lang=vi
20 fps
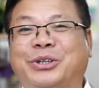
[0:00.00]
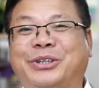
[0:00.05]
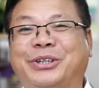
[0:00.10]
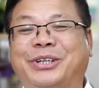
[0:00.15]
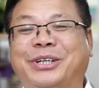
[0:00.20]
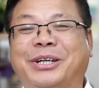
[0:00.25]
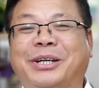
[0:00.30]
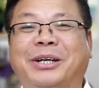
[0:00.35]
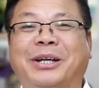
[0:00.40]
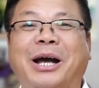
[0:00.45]

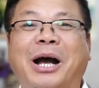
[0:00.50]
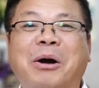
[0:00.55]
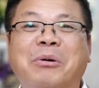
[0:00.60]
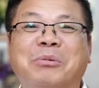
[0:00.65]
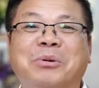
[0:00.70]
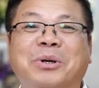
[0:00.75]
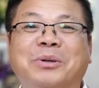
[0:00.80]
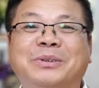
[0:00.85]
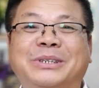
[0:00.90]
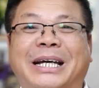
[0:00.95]
thì
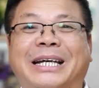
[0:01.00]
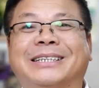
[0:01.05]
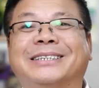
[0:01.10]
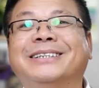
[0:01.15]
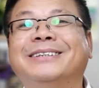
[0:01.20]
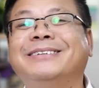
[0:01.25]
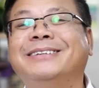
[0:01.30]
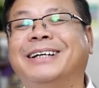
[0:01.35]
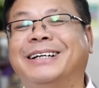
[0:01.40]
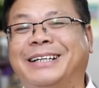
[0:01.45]
ông ấy cũng chả
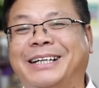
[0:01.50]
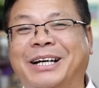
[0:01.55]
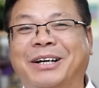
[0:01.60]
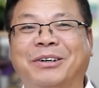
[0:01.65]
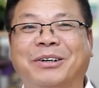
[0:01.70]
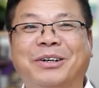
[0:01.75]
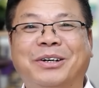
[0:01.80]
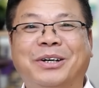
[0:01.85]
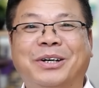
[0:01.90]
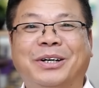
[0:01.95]
giữ được đâu.
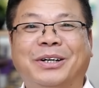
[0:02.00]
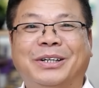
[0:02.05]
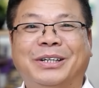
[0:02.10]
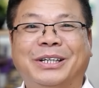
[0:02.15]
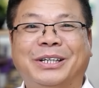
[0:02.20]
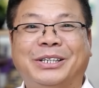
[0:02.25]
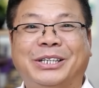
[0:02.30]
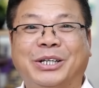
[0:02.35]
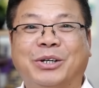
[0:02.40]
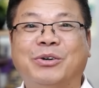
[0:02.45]

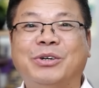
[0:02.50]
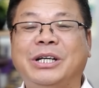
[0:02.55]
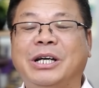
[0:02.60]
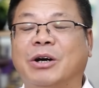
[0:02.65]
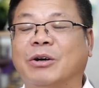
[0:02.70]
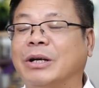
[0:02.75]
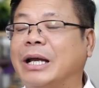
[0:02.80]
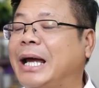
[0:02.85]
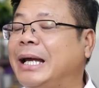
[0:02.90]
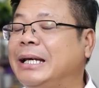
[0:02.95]
Chỉ có
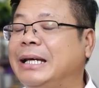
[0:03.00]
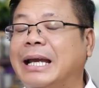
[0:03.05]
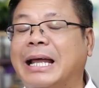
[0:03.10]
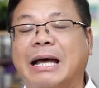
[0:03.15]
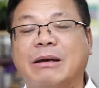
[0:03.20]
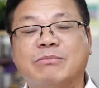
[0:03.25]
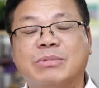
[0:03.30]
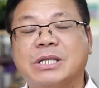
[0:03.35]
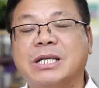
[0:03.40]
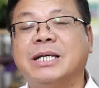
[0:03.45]
điều là anh
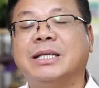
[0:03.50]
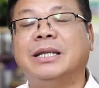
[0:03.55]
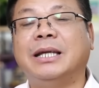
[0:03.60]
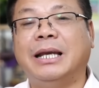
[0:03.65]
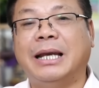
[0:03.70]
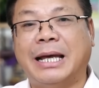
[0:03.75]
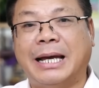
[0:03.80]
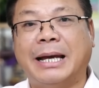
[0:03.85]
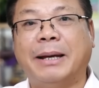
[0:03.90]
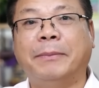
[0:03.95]
làm gì
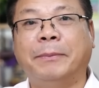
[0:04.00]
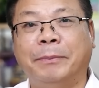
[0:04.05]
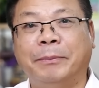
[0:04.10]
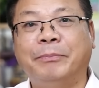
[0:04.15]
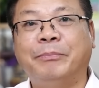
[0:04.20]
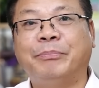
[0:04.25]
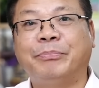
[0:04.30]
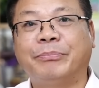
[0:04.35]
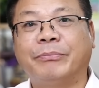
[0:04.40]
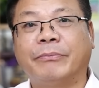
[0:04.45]
thì làm.
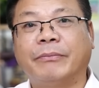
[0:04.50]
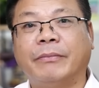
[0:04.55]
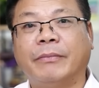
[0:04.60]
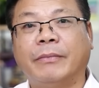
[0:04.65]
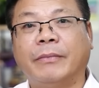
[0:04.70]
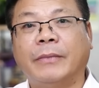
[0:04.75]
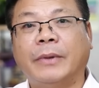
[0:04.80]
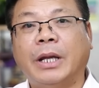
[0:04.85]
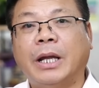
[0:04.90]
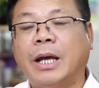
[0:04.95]

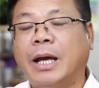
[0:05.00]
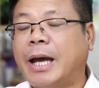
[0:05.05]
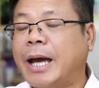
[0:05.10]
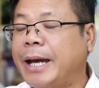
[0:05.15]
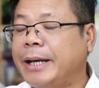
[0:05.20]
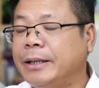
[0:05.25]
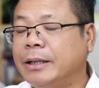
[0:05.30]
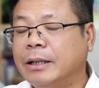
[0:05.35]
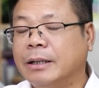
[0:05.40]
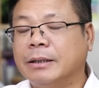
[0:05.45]

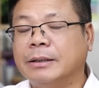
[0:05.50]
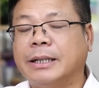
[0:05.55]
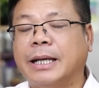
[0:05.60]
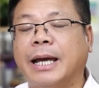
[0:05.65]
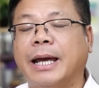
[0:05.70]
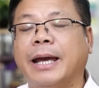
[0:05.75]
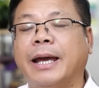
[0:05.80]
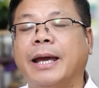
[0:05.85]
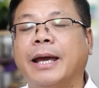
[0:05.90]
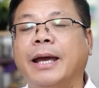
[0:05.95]
Anh đừng
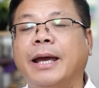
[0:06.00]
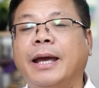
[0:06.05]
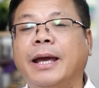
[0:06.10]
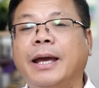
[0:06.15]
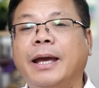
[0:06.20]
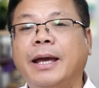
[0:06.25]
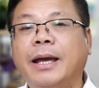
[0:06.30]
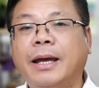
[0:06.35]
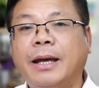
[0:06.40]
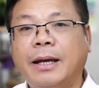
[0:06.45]
để
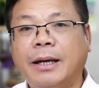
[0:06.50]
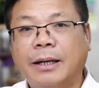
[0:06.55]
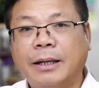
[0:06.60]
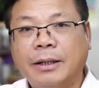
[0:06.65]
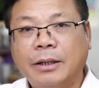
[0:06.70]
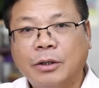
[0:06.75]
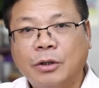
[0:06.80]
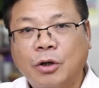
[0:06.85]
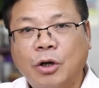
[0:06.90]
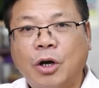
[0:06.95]

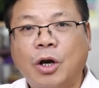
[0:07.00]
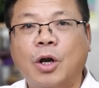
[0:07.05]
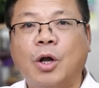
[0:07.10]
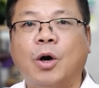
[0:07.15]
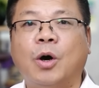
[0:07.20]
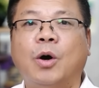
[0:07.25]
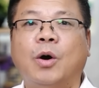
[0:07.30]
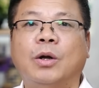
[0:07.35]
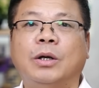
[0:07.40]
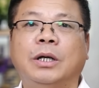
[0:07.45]
nó
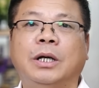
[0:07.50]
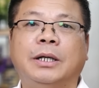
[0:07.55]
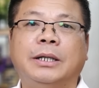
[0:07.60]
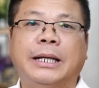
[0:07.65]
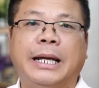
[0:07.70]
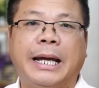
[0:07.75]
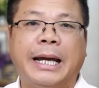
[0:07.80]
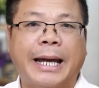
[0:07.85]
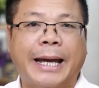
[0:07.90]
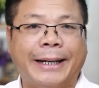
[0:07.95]
lộ,
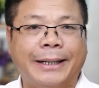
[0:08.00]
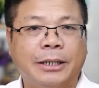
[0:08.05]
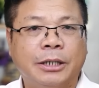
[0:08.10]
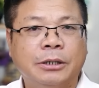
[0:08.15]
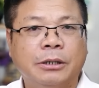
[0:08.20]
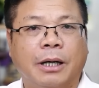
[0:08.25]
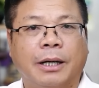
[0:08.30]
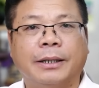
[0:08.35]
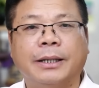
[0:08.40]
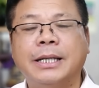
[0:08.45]
đừng để ảnh
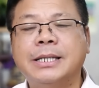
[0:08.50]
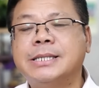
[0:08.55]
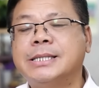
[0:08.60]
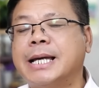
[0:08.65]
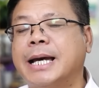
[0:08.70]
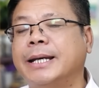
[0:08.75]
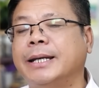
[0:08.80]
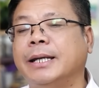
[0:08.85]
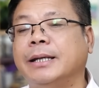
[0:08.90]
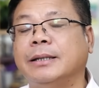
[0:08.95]
hưởng đến
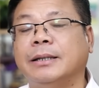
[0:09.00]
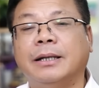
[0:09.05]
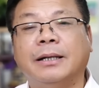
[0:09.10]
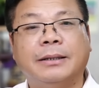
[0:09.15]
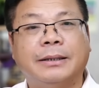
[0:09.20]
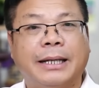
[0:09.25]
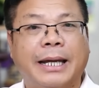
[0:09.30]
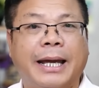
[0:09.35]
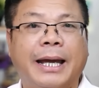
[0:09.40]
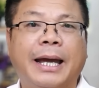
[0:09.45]
gia đình,
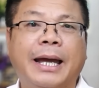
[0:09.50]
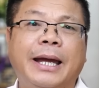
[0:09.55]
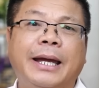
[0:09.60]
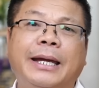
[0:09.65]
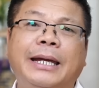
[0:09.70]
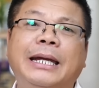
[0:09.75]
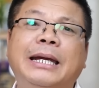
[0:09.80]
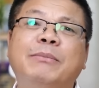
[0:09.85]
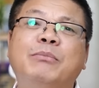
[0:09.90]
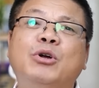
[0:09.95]
đừng để
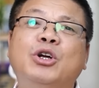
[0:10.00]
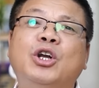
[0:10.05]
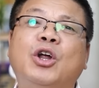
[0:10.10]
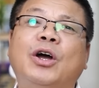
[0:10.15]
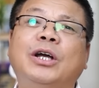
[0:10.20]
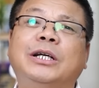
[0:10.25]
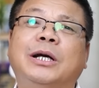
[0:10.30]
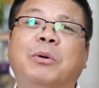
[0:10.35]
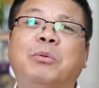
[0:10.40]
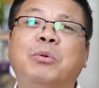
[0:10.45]
ý muốn
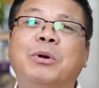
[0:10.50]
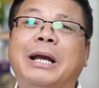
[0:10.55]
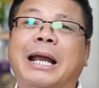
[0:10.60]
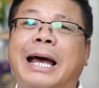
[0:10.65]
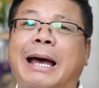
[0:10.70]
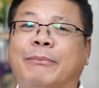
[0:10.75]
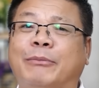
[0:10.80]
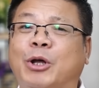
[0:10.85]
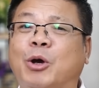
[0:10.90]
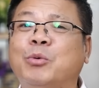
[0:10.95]
nói là ông có
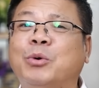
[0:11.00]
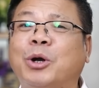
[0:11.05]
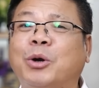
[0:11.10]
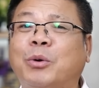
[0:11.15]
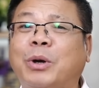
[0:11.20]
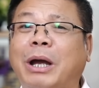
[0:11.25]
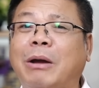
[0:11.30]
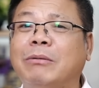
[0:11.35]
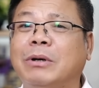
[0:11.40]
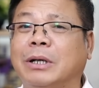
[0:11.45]
làm thì ông khéo
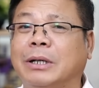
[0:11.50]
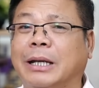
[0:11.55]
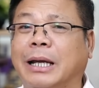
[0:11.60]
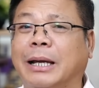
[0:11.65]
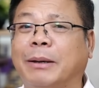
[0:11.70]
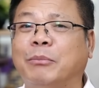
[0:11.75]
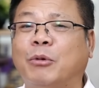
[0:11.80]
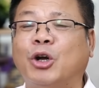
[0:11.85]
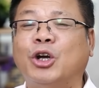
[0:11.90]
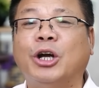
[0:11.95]
khéo đừng
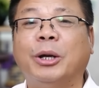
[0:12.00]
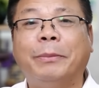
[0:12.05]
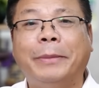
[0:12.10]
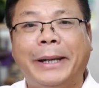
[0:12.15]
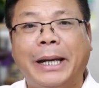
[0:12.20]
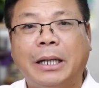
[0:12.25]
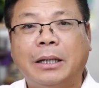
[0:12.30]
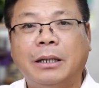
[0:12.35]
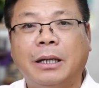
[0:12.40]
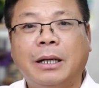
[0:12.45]
để mọi người
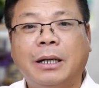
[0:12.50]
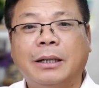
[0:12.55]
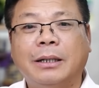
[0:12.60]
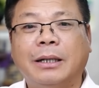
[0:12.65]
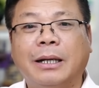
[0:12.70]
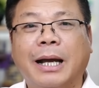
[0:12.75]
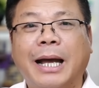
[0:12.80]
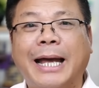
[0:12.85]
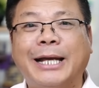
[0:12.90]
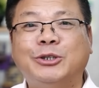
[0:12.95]
biết,
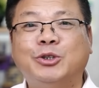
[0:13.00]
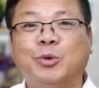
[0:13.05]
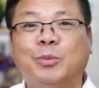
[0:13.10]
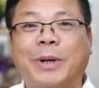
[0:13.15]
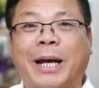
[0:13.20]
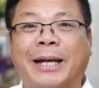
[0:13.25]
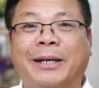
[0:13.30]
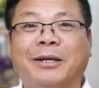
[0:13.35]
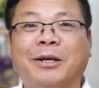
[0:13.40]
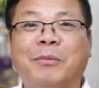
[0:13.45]
đừng ai chụp
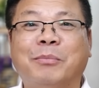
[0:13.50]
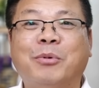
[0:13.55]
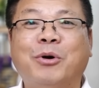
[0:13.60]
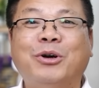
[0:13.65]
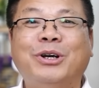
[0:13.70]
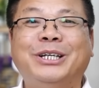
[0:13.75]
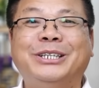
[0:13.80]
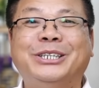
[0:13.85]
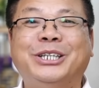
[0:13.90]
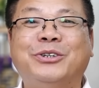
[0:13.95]
ảnh là
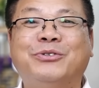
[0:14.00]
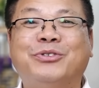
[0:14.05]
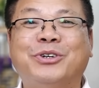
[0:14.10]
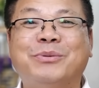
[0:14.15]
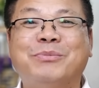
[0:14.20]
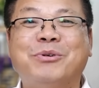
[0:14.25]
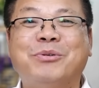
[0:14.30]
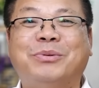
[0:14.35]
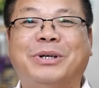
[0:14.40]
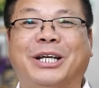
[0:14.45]
post lên trên
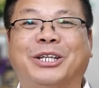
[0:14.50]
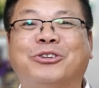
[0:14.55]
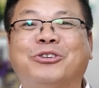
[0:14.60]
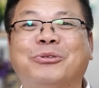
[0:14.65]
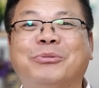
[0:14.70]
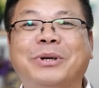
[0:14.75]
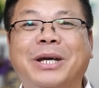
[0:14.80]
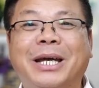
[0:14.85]
Facebook để tôi